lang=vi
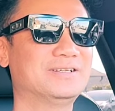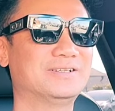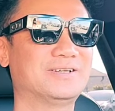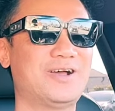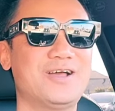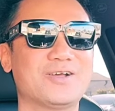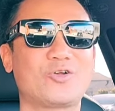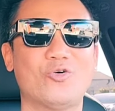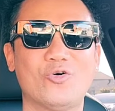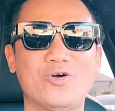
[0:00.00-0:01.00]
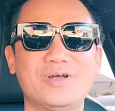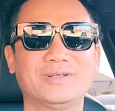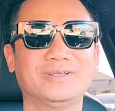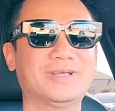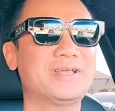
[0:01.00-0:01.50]
đó của
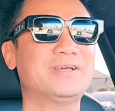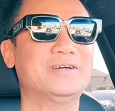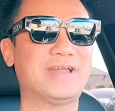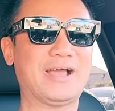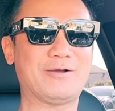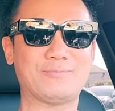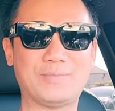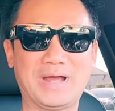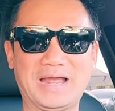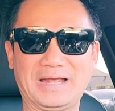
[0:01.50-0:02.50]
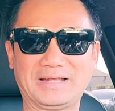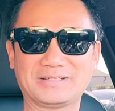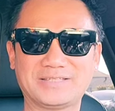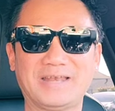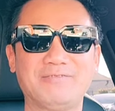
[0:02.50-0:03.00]
những người nào mà
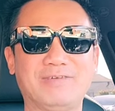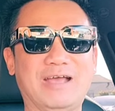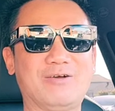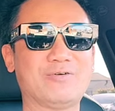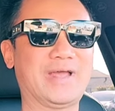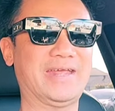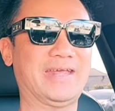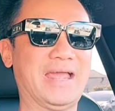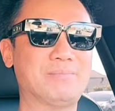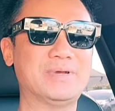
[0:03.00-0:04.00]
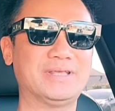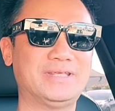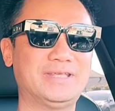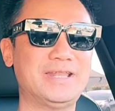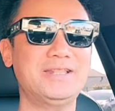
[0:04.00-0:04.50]
sinh vào ngày
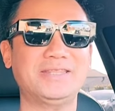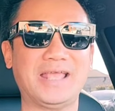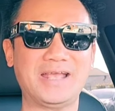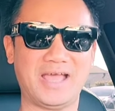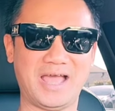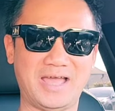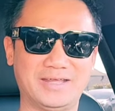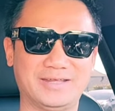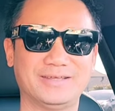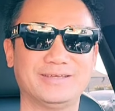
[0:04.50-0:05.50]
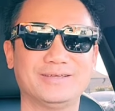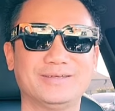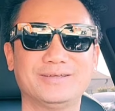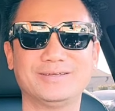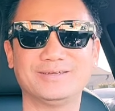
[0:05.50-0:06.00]
29 tháng 2
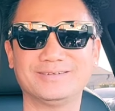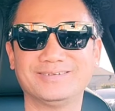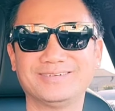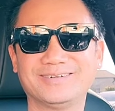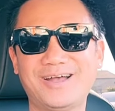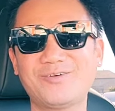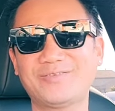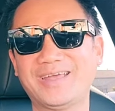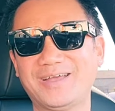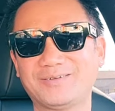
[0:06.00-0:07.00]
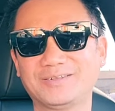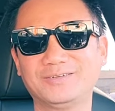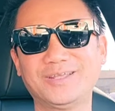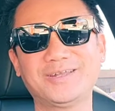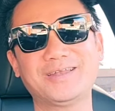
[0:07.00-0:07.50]
đó quý vị ha
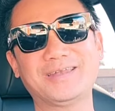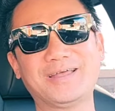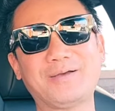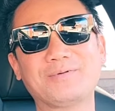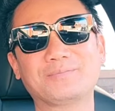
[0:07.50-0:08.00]
cho nên là